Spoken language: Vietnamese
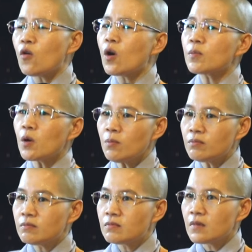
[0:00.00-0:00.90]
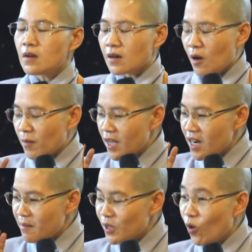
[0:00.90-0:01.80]
câu không đúng đồng ý
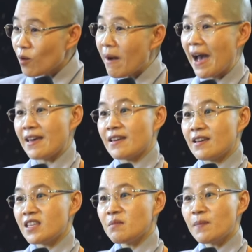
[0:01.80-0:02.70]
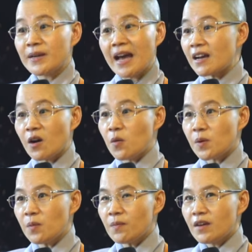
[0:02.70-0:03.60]
là mình thuộc bài nhưng mà mình ngắt câu
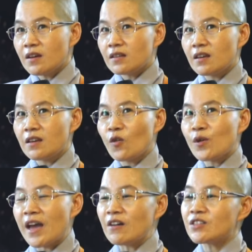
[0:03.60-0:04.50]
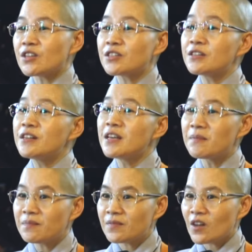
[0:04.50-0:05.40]
không đúng thì cô giáo sẽ trừ
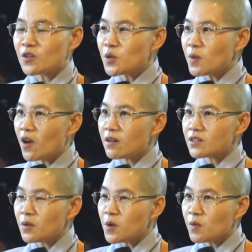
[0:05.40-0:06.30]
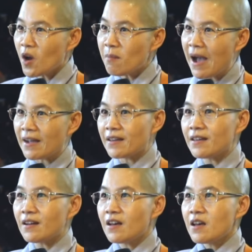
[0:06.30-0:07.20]
điểm còn lúc đó trong lúc đó bạn
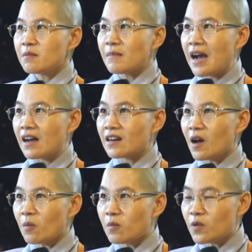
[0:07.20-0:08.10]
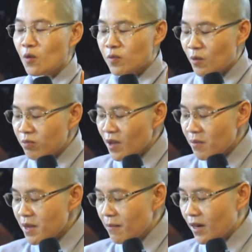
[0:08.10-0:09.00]
kia bạn đọc cũng đúng
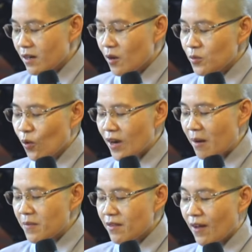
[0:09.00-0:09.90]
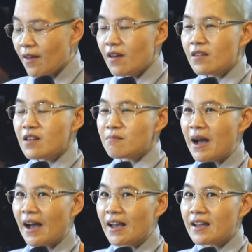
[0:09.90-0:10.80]
giống như mình cũng thuộc lòng như vậy nhưng
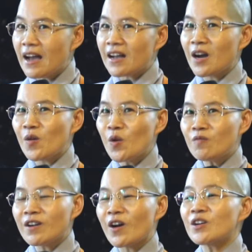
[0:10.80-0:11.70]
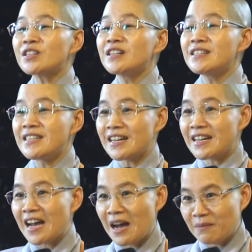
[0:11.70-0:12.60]
bạn ấy ngắt câu đúng và có sự
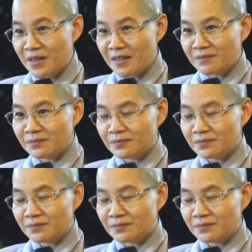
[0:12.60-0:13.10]
diễn cảm nữa